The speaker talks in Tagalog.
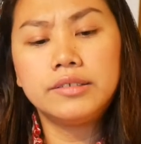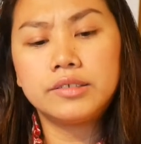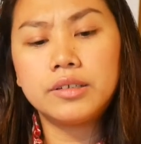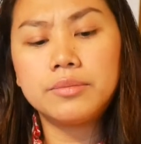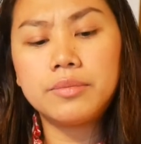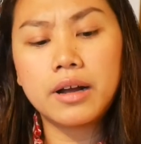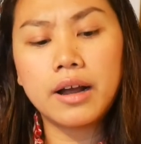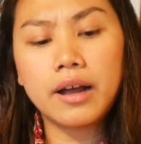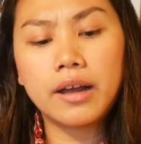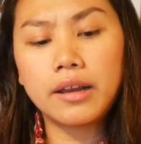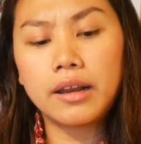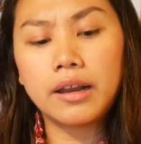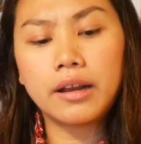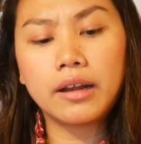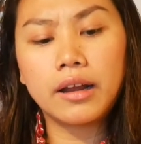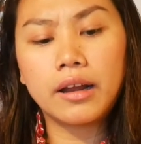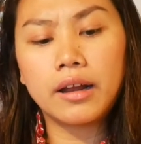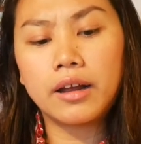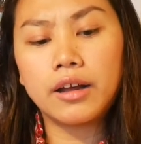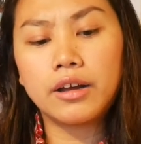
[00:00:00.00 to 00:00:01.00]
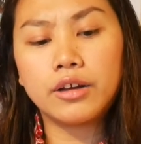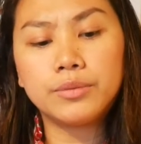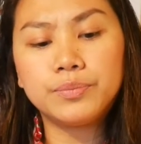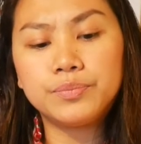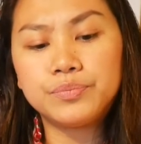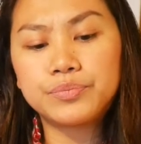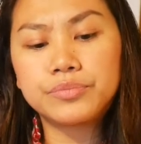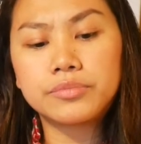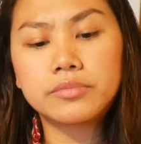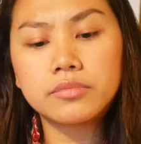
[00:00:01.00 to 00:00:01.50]
Sa mga nag- uh,
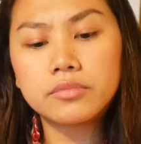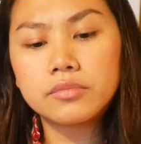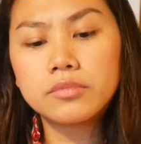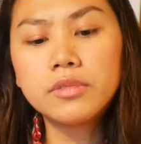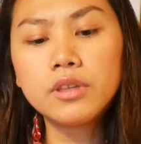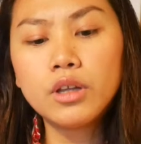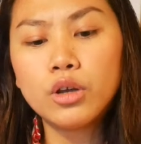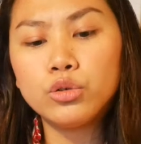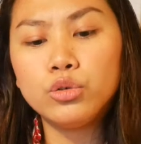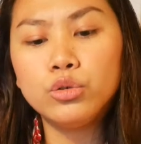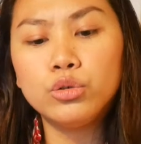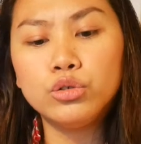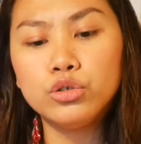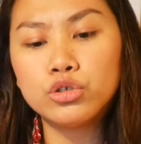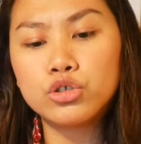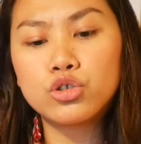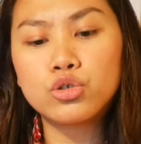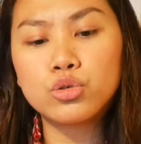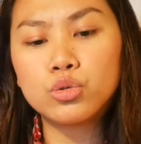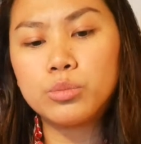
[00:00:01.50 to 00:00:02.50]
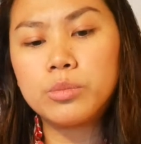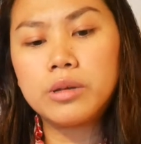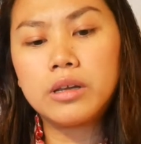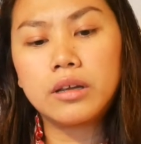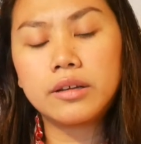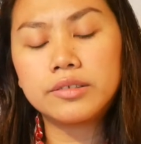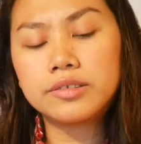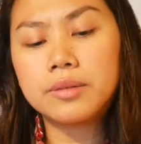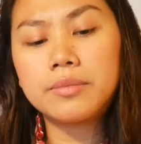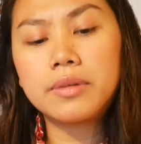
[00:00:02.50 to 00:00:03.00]

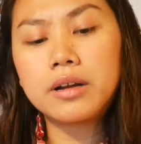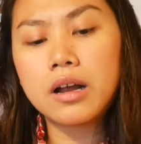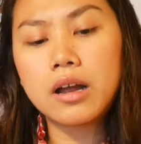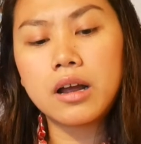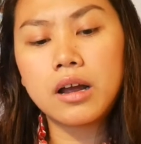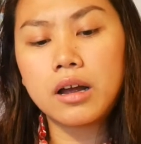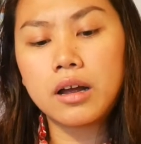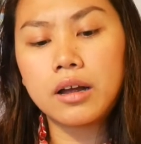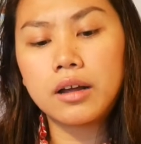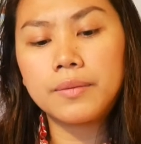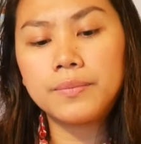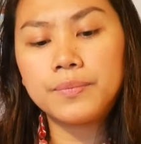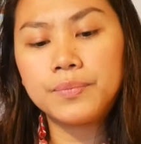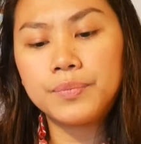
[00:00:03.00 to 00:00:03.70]
you-youtubing, sa mga